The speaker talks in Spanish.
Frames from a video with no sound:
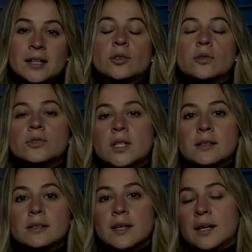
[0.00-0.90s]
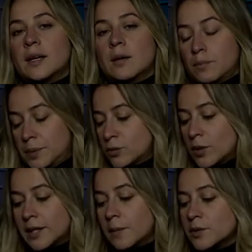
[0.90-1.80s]
Entonces, eh, pues
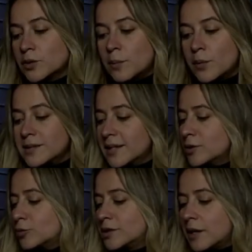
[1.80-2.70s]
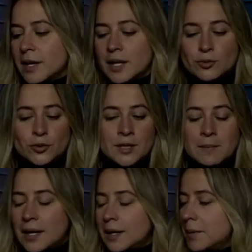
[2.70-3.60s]
cualquier persona puede decir esto está bien, esto
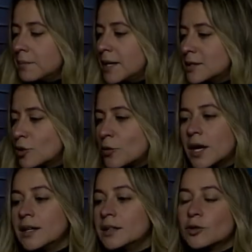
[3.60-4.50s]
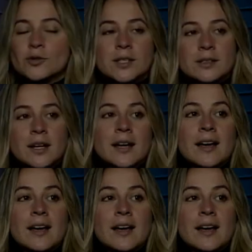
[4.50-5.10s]
está mal, a mí me hizo bien, entonces...